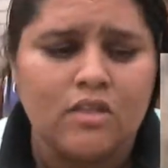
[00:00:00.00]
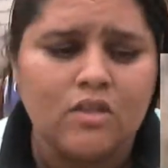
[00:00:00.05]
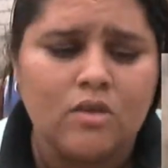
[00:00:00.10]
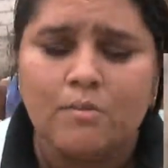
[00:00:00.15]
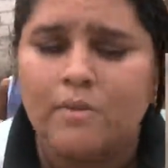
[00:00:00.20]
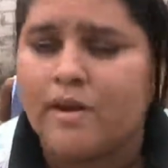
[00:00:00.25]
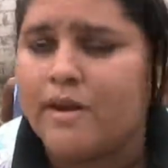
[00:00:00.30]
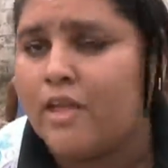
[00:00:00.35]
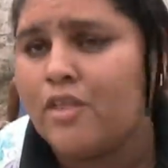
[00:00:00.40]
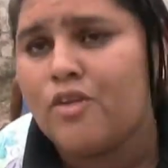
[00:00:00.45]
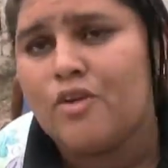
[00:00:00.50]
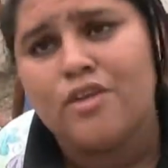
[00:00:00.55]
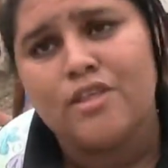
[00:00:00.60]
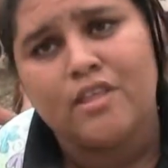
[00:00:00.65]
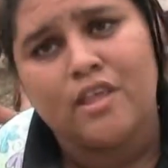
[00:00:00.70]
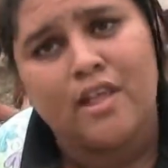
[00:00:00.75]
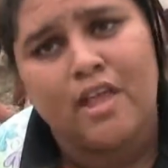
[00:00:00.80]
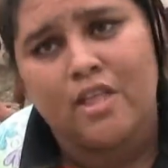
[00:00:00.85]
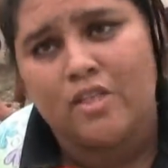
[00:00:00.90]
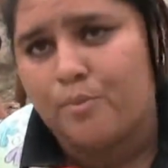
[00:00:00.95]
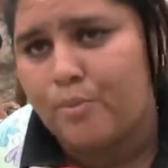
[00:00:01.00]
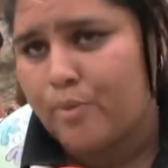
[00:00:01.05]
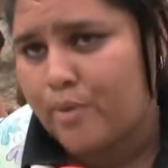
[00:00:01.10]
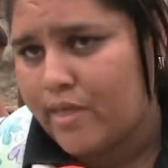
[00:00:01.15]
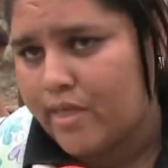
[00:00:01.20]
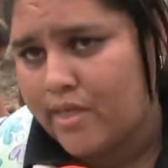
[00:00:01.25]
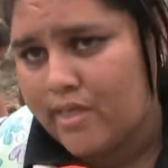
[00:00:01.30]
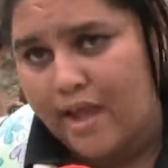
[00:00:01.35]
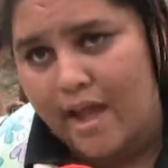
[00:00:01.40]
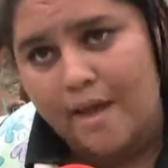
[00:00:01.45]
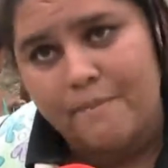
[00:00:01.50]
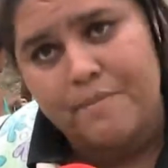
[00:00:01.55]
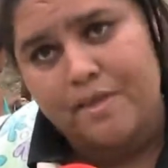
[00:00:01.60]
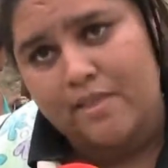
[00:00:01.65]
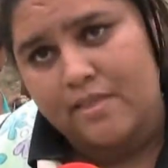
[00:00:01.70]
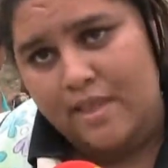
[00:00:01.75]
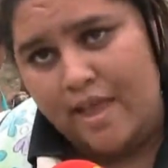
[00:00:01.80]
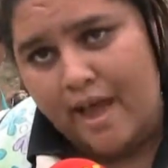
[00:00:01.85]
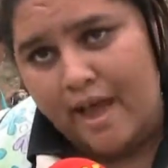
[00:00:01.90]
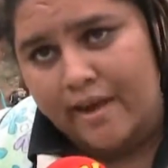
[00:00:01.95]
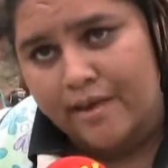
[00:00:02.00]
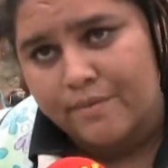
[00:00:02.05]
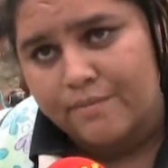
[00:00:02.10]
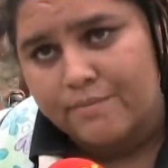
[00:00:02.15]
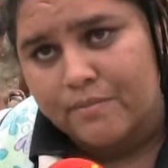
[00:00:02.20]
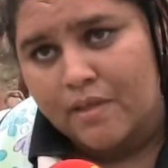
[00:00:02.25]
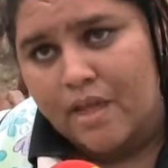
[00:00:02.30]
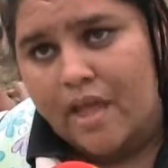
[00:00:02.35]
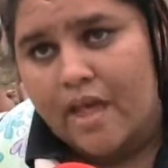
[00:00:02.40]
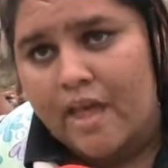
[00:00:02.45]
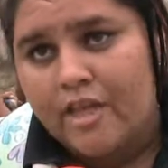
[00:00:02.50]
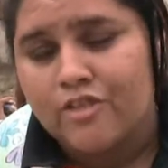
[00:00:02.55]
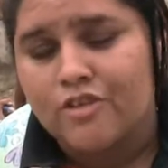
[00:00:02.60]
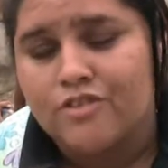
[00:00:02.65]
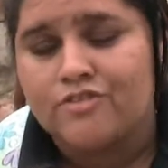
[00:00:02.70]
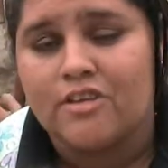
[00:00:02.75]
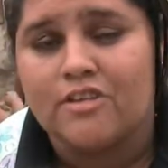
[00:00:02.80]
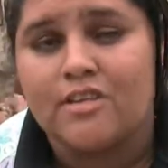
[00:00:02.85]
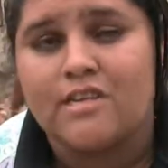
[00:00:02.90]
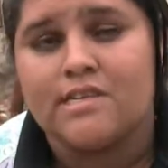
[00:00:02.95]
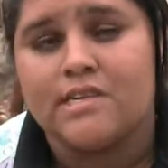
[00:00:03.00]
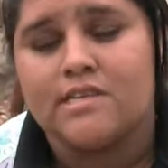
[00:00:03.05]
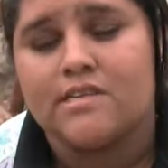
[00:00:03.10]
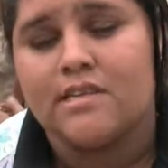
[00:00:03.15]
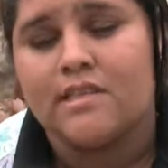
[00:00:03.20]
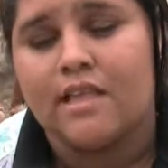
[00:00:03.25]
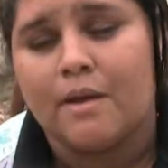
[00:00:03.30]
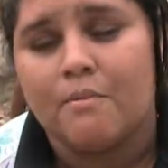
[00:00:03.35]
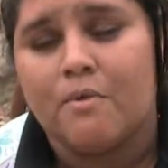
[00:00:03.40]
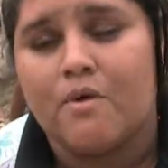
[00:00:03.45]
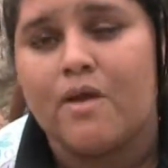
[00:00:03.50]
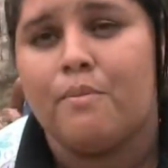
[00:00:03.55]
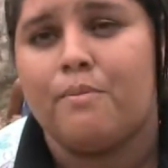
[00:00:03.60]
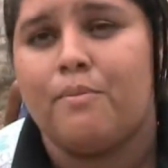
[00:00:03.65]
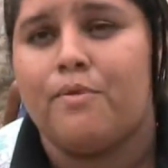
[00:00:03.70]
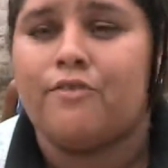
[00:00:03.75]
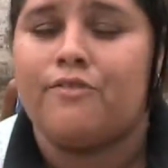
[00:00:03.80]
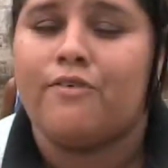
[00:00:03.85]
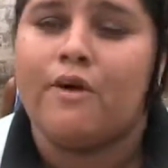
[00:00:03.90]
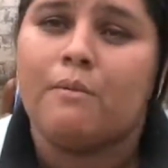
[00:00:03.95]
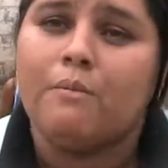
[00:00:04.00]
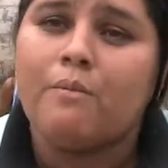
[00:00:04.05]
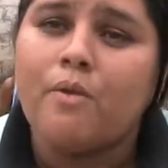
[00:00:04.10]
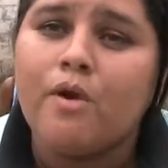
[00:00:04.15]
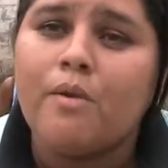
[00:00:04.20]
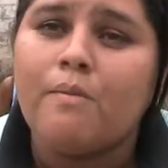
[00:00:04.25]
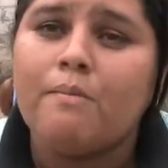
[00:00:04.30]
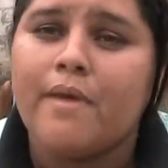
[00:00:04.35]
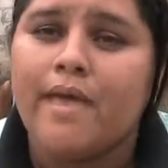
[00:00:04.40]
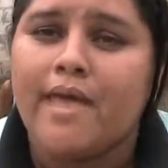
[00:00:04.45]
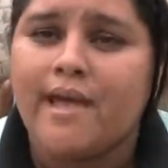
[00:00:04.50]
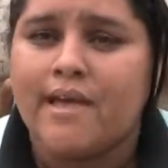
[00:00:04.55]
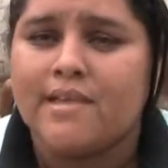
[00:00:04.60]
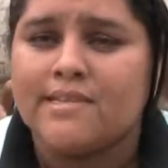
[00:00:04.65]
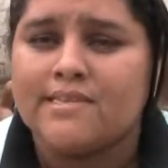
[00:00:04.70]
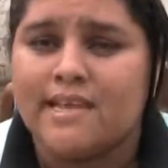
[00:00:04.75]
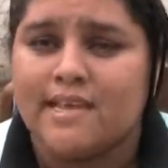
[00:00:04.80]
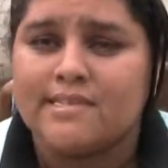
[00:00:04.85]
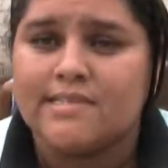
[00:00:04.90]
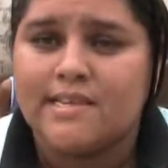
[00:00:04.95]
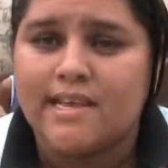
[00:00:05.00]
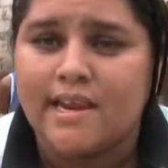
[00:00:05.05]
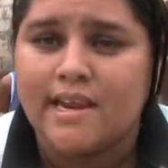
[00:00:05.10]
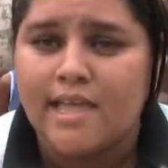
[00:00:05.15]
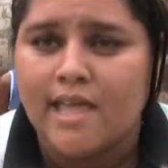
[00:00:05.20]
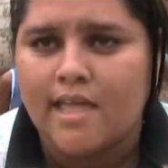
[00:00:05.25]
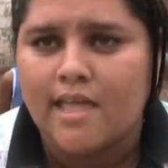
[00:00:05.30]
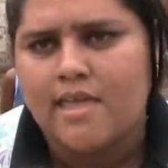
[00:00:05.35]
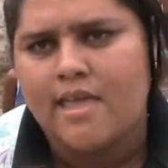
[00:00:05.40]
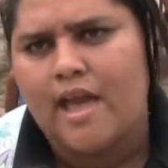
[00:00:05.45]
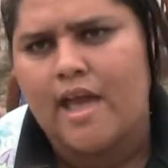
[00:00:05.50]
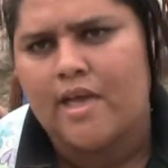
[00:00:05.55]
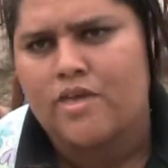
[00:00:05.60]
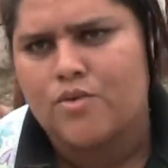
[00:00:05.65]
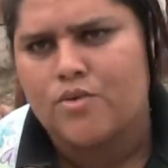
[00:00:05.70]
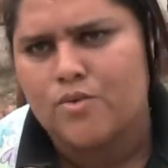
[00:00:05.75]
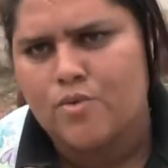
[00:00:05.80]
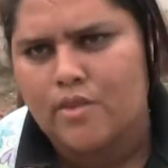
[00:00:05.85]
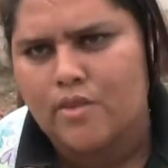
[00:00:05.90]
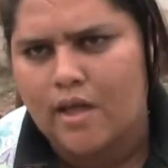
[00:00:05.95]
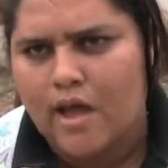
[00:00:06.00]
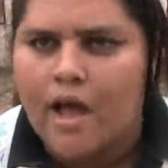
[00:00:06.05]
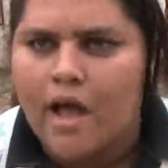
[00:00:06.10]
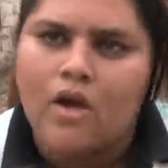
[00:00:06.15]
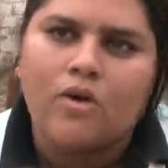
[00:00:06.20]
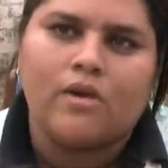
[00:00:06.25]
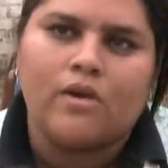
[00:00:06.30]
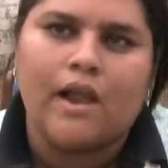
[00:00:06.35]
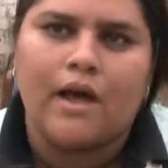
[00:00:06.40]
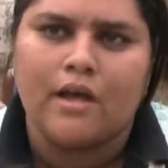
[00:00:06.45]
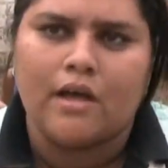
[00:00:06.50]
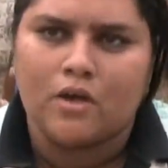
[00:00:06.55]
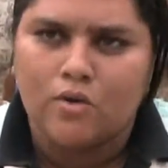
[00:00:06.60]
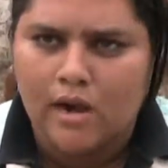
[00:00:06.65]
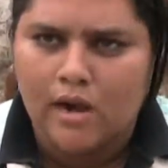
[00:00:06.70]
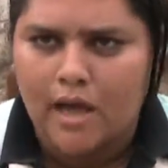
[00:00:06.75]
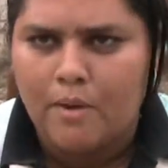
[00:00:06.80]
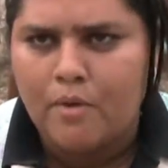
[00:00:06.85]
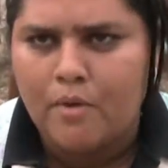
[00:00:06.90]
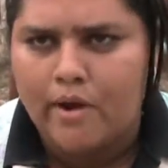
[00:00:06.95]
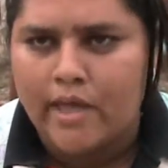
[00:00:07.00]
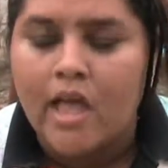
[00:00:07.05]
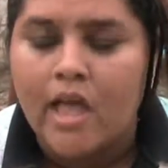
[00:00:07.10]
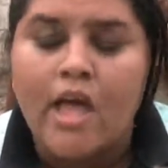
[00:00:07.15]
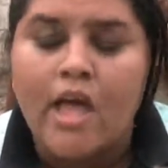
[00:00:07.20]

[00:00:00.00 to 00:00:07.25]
Don Mariano ahorita ya no puede caminar, entonces necesitamos que por favor vengan, se acerquen y ayuden a colaborar.